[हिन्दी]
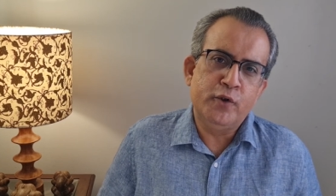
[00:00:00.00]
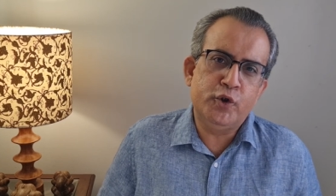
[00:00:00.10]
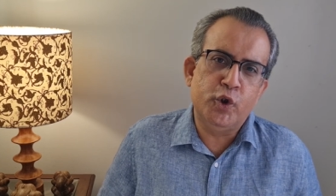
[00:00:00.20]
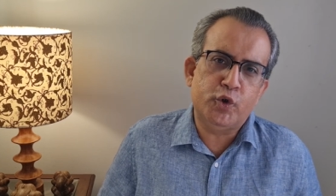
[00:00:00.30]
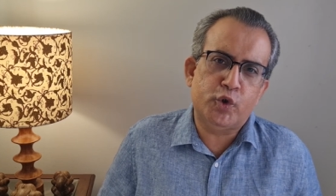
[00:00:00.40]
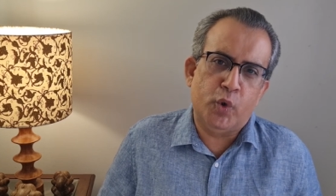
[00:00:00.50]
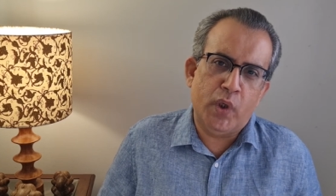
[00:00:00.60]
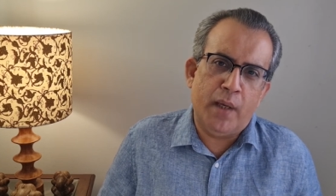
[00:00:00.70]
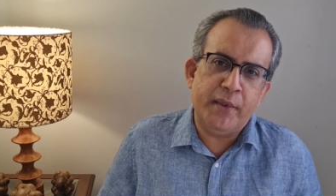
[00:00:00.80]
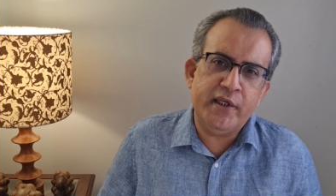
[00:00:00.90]
जो
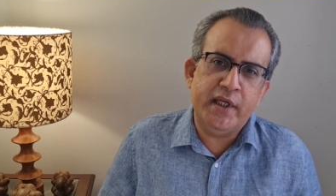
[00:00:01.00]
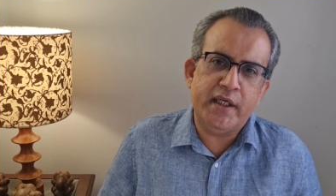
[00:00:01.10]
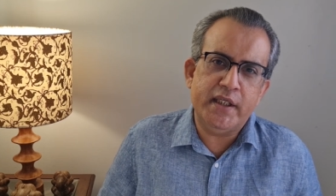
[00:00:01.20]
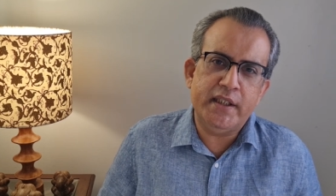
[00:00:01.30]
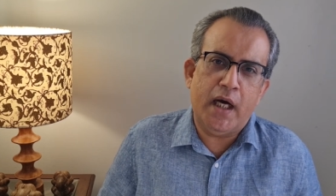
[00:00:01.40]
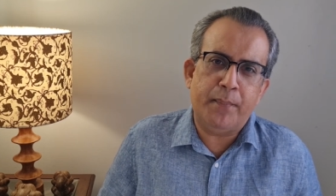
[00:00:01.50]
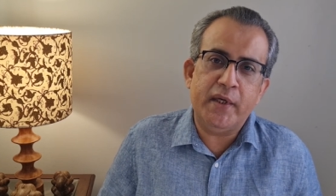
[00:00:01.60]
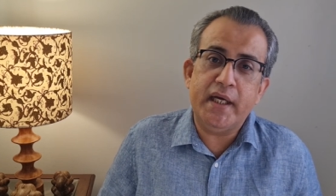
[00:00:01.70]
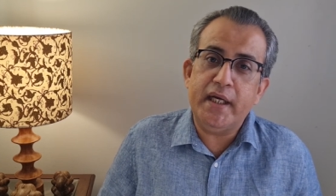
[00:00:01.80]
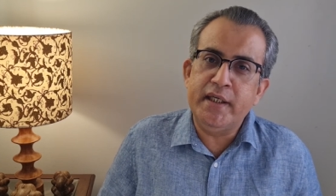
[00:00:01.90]
16 महीने के लिए
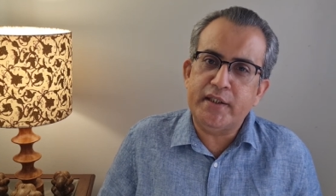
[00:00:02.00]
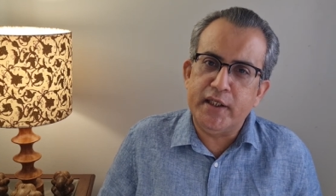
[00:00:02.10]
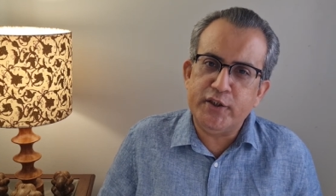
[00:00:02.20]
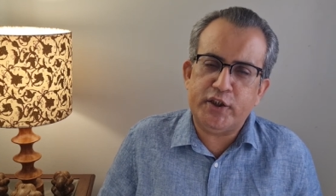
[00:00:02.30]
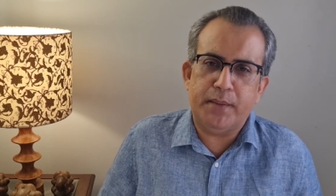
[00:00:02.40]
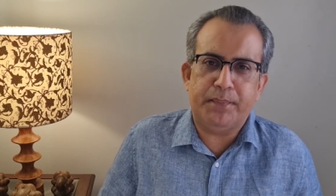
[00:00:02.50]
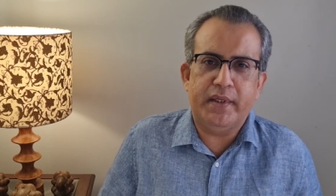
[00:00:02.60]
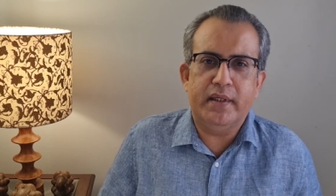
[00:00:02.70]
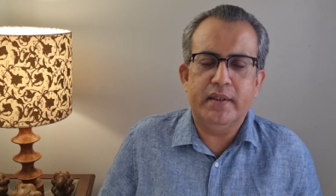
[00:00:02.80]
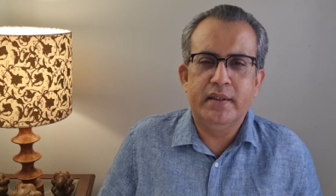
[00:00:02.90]
आपने इंटर्नशिप
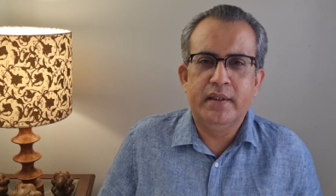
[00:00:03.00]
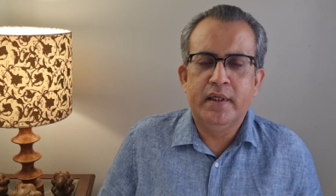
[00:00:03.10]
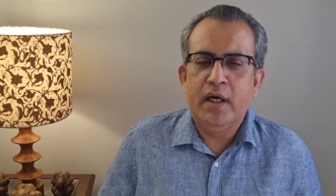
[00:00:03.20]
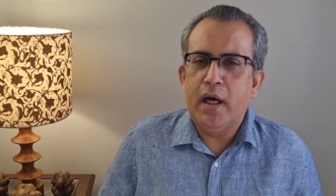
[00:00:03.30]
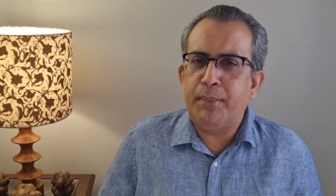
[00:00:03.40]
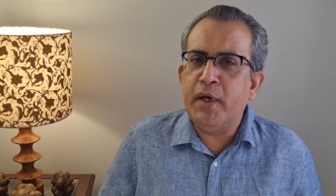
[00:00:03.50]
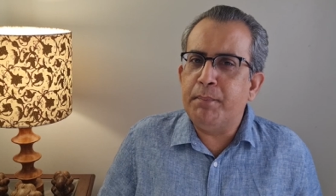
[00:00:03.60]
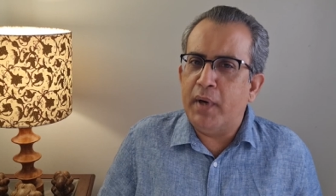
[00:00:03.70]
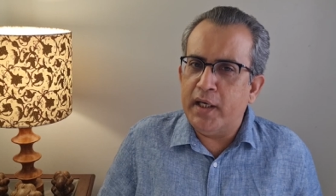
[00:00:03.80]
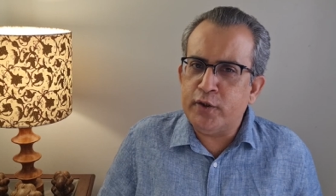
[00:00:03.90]
पे अपने
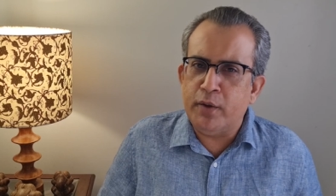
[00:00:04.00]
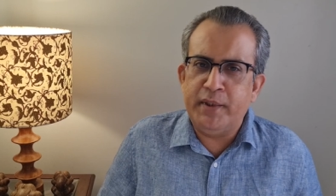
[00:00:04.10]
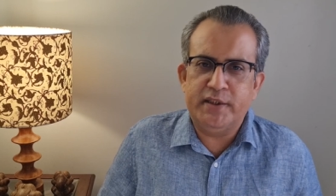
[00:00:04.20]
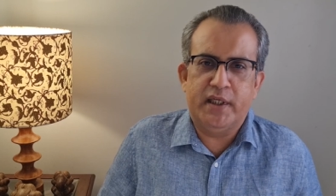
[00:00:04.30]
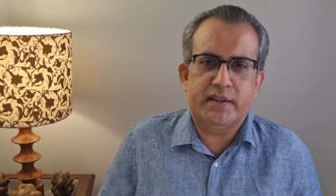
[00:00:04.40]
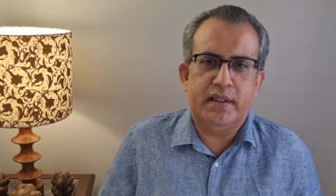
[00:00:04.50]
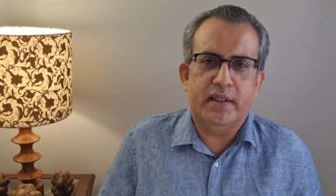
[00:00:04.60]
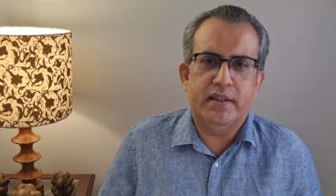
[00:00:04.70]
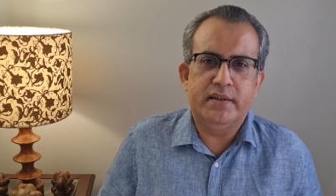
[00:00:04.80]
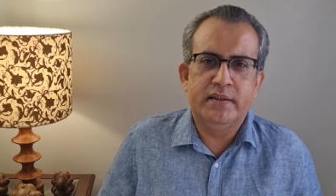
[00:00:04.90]
भाई को भेजा था